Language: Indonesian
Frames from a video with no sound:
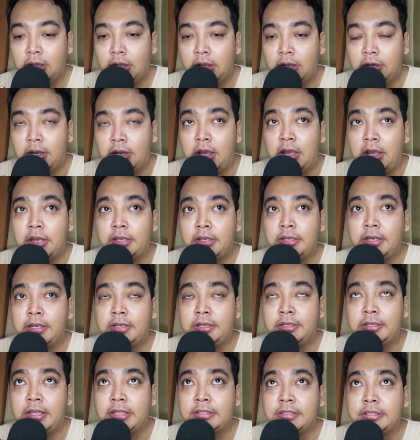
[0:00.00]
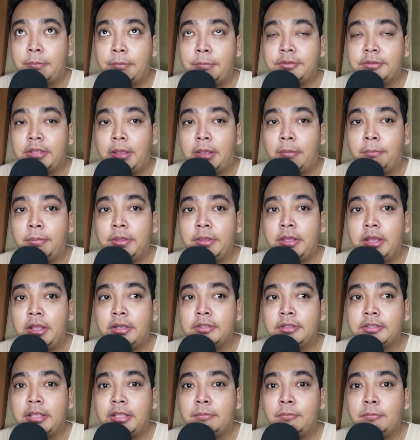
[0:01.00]
Nah karena dia tidak sampai-sampai akhirnya
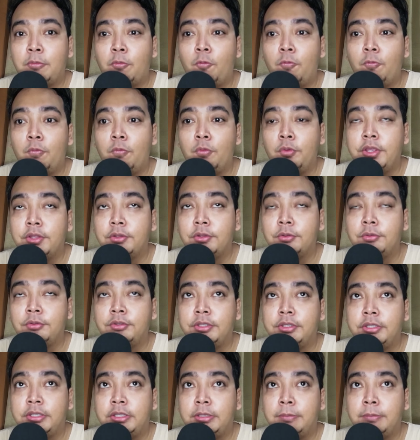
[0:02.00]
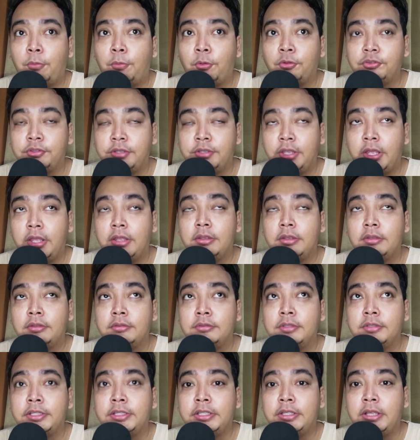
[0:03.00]
saya menghubungi tuh si posnya.
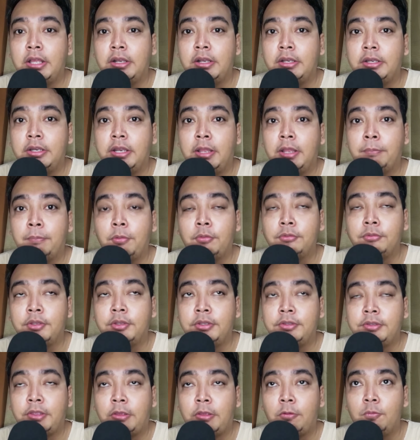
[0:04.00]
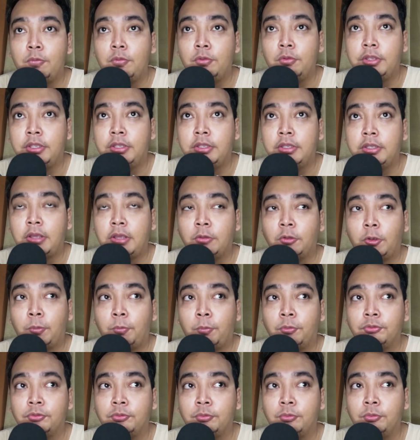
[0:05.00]
Saya tinggal di Depok jadi saya hubungi kantor
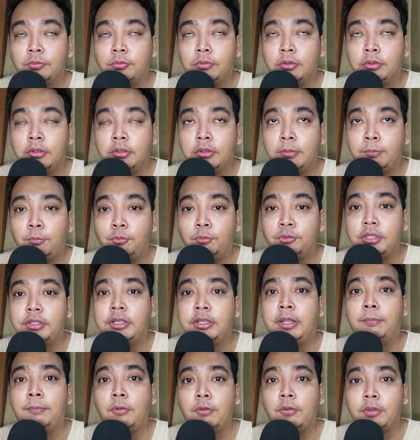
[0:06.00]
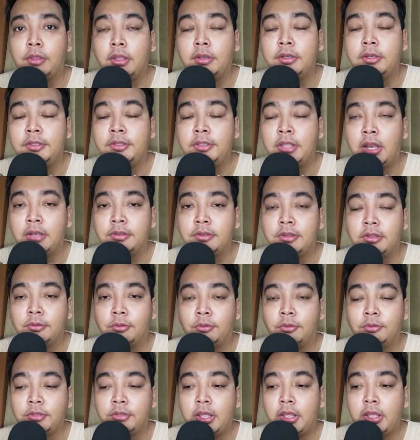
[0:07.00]
pos uh, pusat Depok ya di Jalan
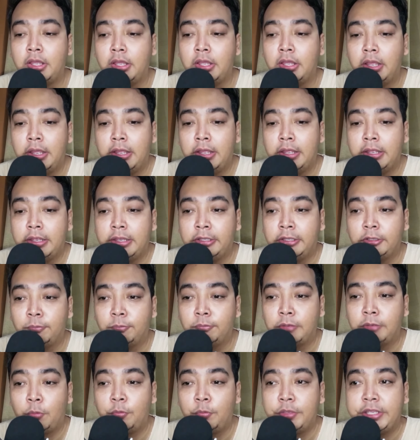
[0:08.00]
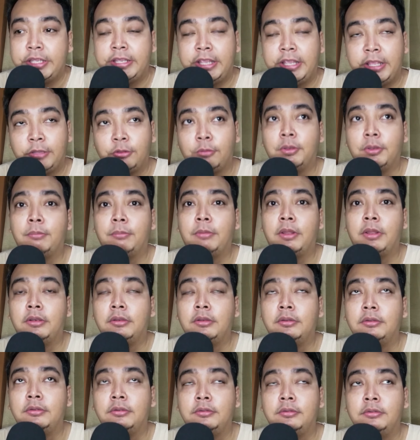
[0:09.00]
Santosa itu melalui IG teman-teman.
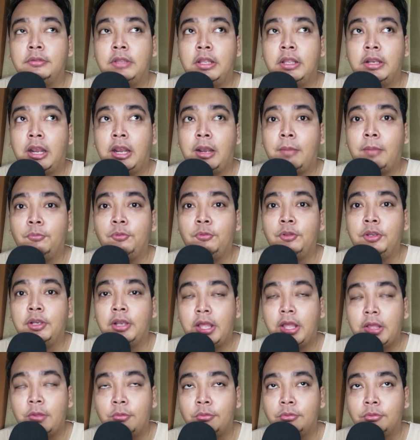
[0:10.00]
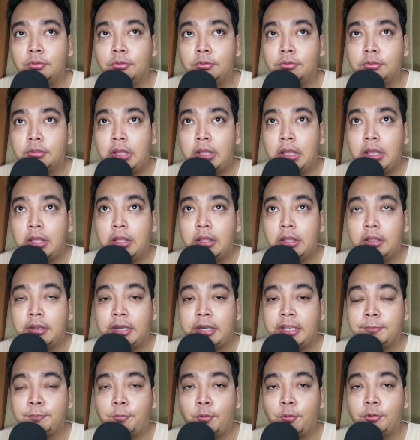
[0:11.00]
Dan alhamdulillah untuk
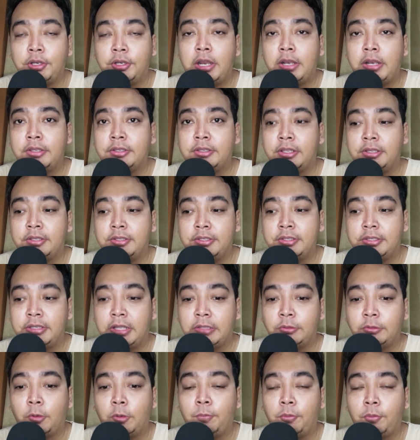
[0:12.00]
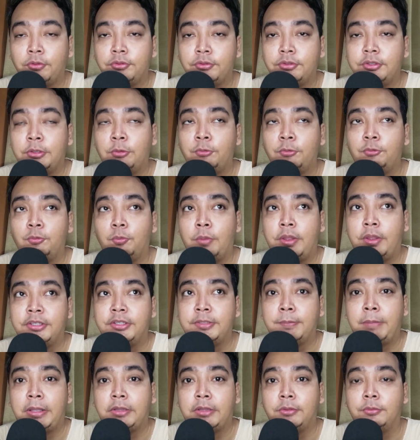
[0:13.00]
responnya dari si kantor pos itu cuma yang
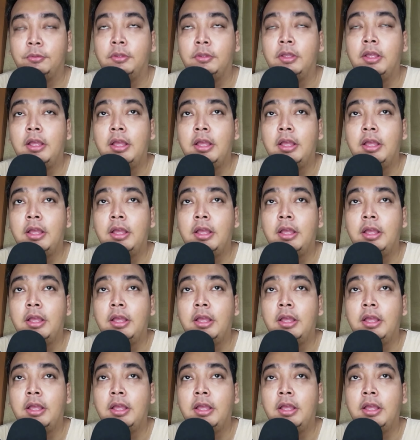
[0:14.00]
cepat tuh.